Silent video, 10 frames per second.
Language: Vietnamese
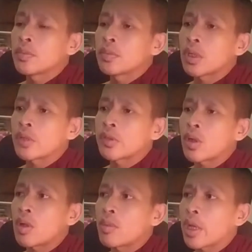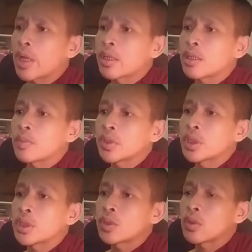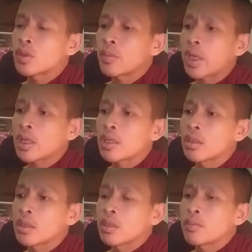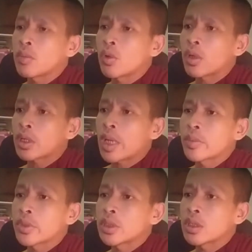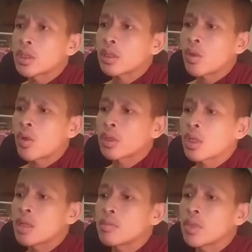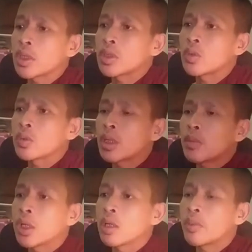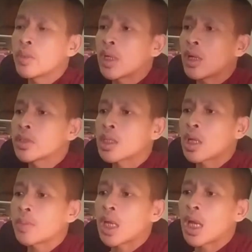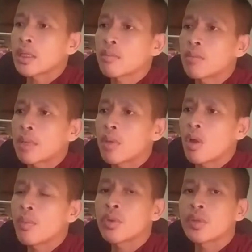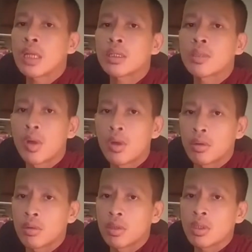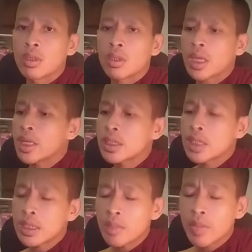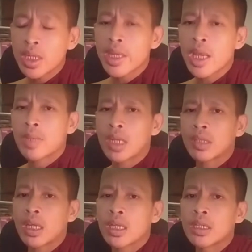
sọc mai đấng bờ chia chôn mai bồ rót cam bờ chia nó to từ mình dù tới mình lười vì mà rồi cho nên ai chẳng bắt bong cùi xa nó cả mòn đại kỳ dây chẳng bên kia đạp đá sái nè